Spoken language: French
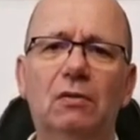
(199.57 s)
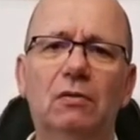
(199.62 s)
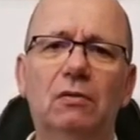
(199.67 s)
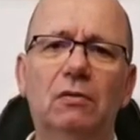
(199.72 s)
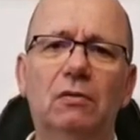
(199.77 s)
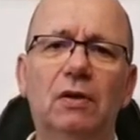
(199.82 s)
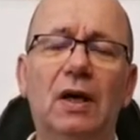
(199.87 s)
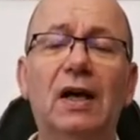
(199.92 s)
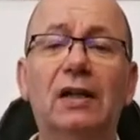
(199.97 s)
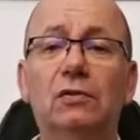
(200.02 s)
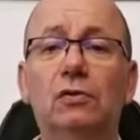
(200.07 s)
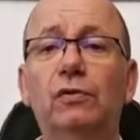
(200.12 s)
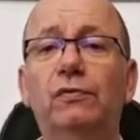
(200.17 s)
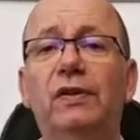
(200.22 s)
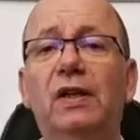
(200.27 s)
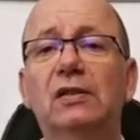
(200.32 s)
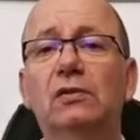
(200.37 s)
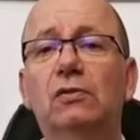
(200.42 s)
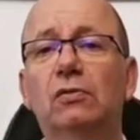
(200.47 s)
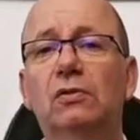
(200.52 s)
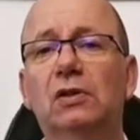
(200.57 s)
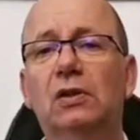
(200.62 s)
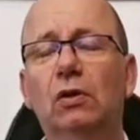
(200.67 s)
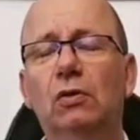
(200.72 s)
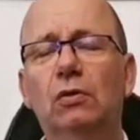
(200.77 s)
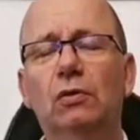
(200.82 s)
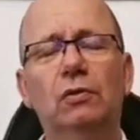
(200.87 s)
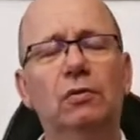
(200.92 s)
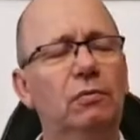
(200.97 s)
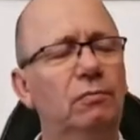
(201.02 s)
euh, Acte 20,
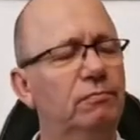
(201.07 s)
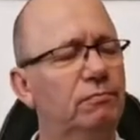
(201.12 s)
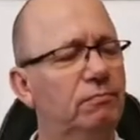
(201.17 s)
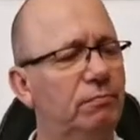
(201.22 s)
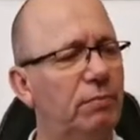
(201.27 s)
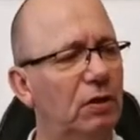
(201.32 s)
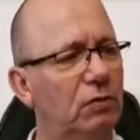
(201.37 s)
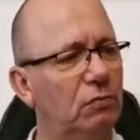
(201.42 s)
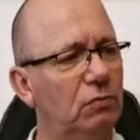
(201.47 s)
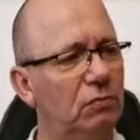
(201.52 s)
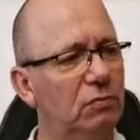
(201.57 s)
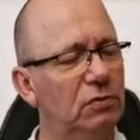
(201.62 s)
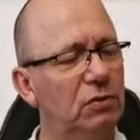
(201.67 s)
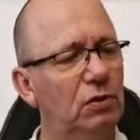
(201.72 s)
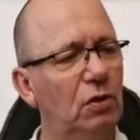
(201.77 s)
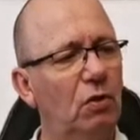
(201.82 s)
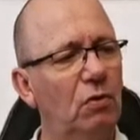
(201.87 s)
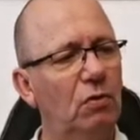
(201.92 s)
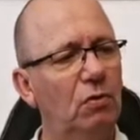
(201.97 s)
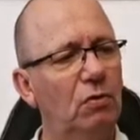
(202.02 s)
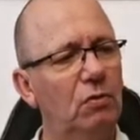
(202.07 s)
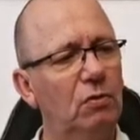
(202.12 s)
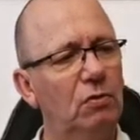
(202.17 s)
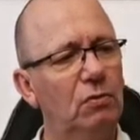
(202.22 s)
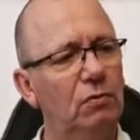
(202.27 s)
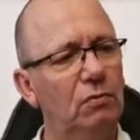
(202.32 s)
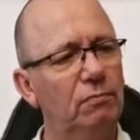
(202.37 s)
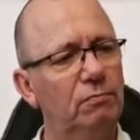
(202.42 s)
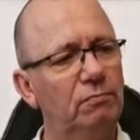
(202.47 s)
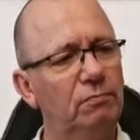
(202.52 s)
euh, pardon,
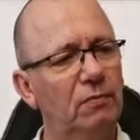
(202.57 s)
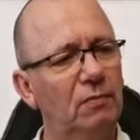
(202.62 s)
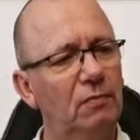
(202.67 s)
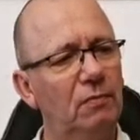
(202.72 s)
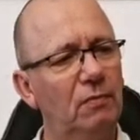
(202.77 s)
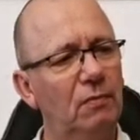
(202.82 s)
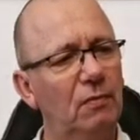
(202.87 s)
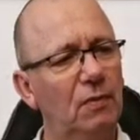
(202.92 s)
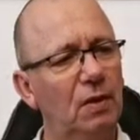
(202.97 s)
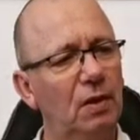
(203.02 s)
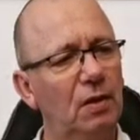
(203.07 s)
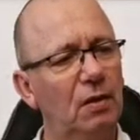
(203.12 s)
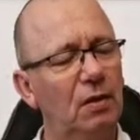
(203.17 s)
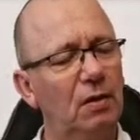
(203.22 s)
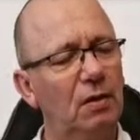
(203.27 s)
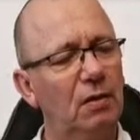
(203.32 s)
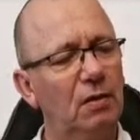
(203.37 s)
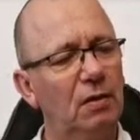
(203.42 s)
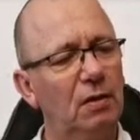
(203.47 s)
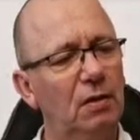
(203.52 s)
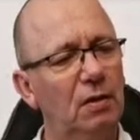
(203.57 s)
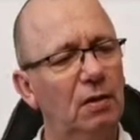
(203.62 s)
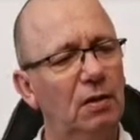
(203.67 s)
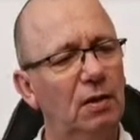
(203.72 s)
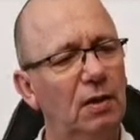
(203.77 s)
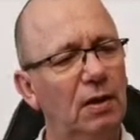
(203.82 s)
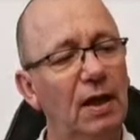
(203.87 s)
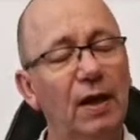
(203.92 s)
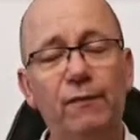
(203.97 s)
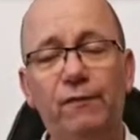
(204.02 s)
dans
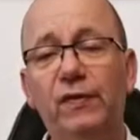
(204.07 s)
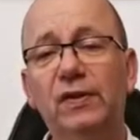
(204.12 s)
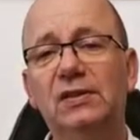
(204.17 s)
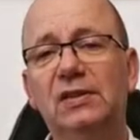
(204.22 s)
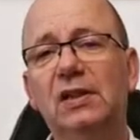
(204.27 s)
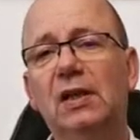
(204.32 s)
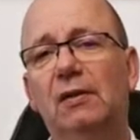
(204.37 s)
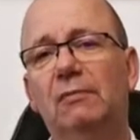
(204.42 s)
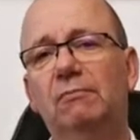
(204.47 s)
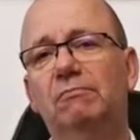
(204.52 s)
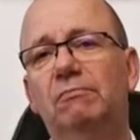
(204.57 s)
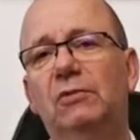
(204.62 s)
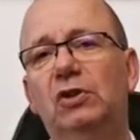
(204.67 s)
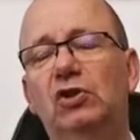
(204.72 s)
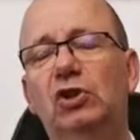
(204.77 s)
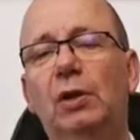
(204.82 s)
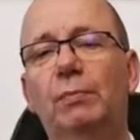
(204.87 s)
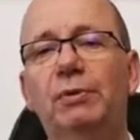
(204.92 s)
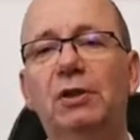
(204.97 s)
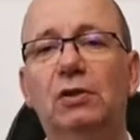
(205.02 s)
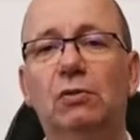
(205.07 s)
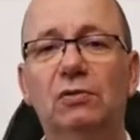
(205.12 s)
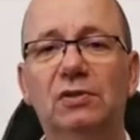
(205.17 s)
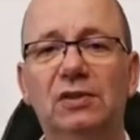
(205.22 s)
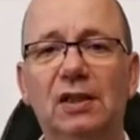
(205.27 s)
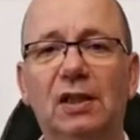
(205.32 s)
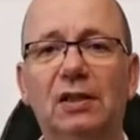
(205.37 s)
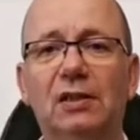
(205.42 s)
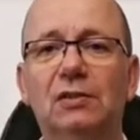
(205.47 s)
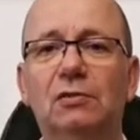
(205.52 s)
Éphésiens chapitre
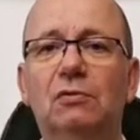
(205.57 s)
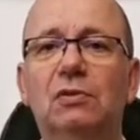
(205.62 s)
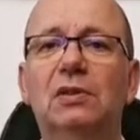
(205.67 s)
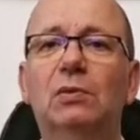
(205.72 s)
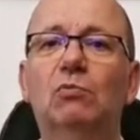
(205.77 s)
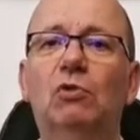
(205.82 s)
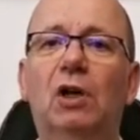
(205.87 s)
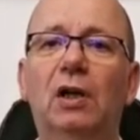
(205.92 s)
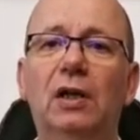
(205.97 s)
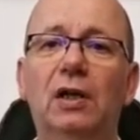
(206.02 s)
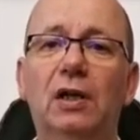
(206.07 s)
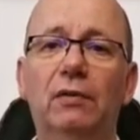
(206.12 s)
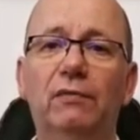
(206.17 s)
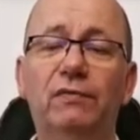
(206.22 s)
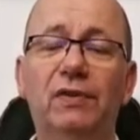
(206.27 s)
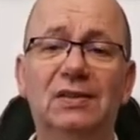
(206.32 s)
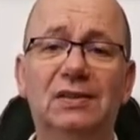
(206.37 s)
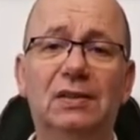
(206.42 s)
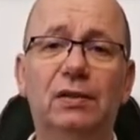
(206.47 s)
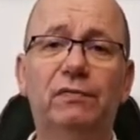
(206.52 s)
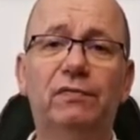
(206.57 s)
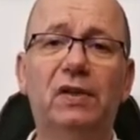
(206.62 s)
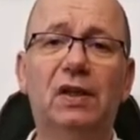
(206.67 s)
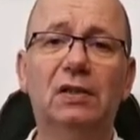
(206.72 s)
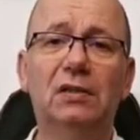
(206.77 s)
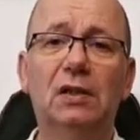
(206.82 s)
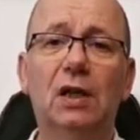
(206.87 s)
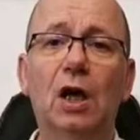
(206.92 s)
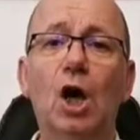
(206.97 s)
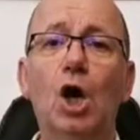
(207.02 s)
5, excusez-moi, verset
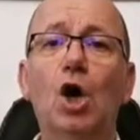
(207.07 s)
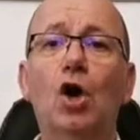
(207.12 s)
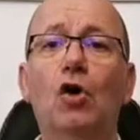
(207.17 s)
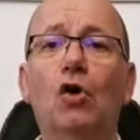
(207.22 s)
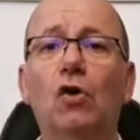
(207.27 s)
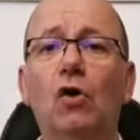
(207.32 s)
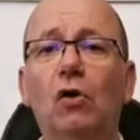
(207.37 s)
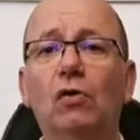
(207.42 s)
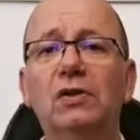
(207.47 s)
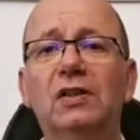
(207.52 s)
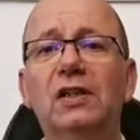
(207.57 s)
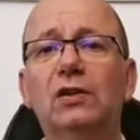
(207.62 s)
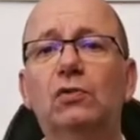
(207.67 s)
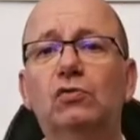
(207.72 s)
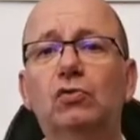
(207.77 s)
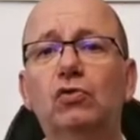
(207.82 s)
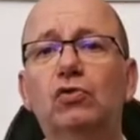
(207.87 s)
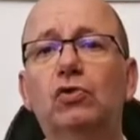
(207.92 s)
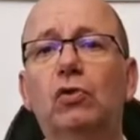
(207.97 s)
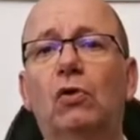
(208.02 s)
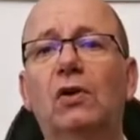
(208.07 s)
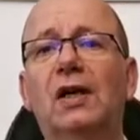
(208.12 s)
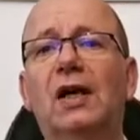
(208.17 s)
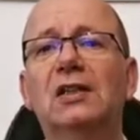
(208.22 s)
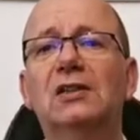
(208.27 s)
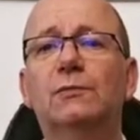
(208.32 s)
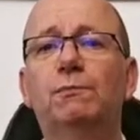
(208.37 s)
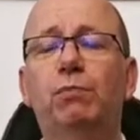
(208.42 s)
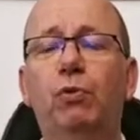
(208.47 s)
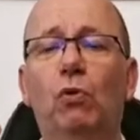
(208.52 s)
20. Rendez toujours
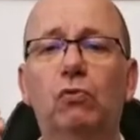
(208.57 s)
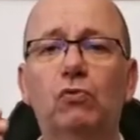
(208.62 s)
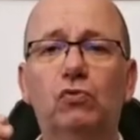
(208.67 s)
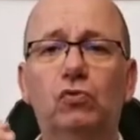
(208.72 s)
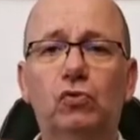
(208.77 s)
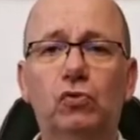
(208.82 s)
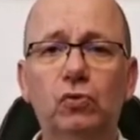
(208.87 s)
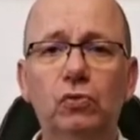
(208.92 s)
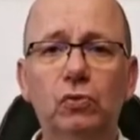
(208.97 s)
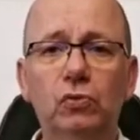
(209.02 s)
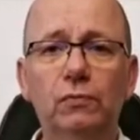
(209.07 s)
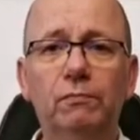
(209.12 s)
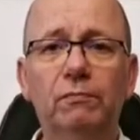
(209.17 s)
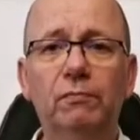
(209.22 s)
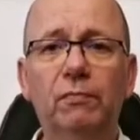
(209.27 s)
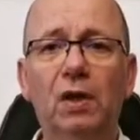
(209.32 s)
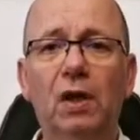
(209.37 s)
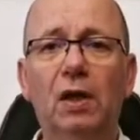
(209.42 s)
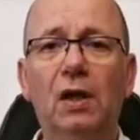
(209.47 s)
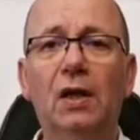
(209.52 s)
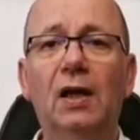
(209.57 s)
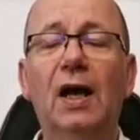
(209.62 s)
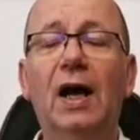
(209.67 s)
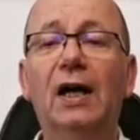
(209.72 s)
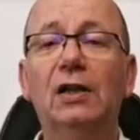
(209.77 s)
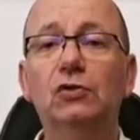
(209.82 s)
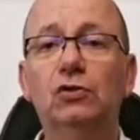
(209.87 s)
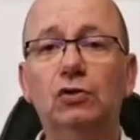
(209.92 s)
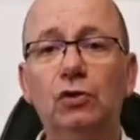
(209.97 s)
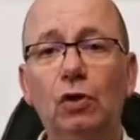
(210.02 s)
grâce pour tout
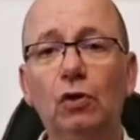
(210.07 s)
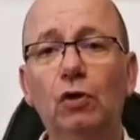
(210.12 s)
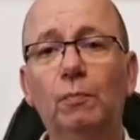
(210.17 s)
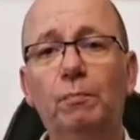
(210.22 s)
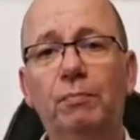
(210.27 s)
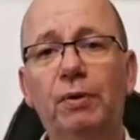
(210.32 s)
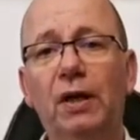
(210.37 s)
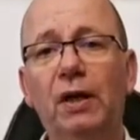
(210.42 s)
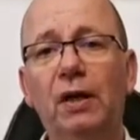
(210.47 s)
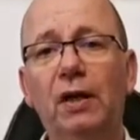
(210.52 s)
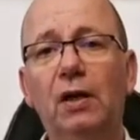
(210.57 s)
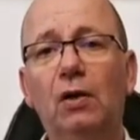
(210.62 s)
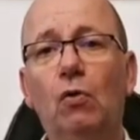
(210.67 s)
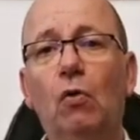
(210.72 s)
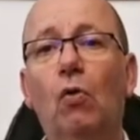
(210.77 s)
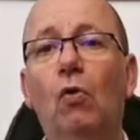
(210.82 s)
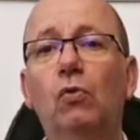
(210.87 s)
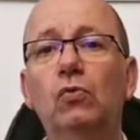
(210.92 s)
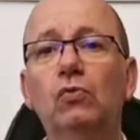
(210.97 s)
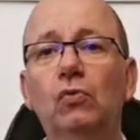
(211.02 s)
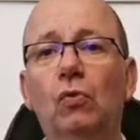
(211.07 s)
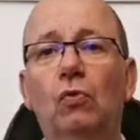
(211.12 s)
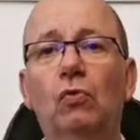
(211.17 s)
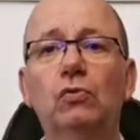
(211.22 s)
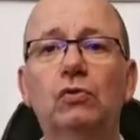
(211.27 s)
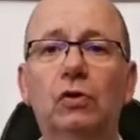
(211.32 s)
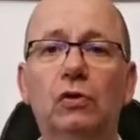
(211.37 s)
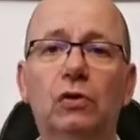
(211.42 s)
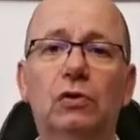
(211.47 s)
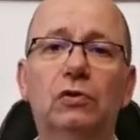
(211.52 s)
à Dieu le Père au
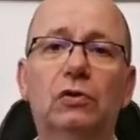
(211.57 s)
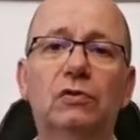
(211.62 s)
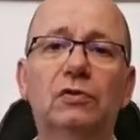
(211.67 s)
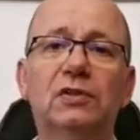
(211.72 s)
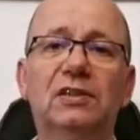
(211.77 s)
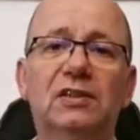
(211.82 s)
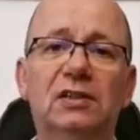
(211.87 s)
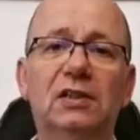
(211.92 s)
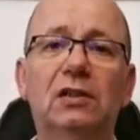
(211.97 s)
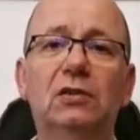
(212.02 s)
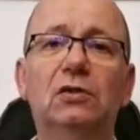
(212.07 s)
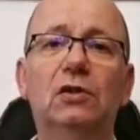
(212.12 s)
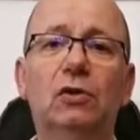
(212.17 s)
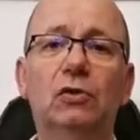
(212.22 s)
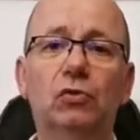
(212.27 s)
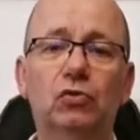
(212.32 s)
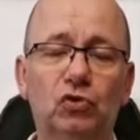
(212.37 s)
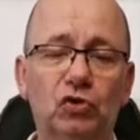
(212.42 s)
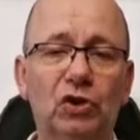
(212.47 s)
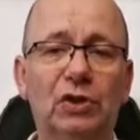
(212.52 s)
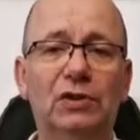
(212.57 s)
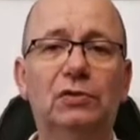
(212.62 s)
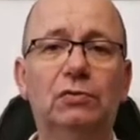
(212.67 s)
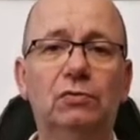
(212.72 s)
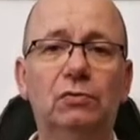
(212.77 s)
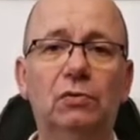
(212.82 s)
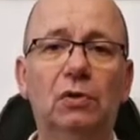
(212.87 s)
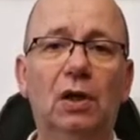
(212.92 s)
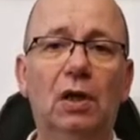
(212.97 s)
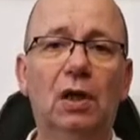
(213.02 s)
nom de notre Seigneur
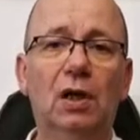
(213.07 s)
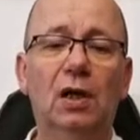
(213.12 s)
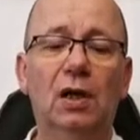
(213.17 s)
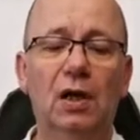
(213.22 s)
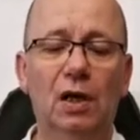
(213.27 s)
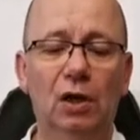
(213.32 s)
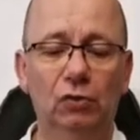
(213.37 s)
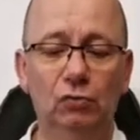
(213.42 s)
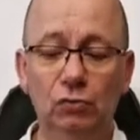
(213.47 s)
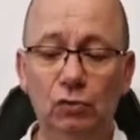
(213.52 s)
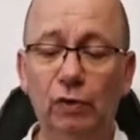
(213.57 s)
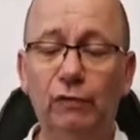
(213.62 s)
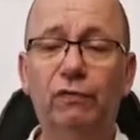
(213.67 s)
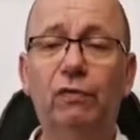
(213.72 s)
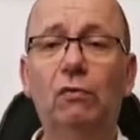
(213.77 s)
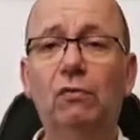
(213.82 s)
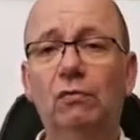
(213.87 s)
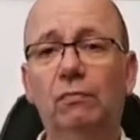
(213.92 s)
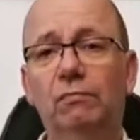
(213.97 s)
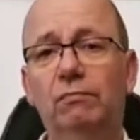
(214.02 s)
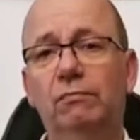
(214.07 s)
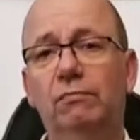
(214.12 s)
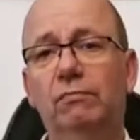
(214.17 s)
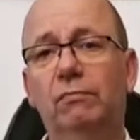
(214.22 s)
Jésus. Nous devons,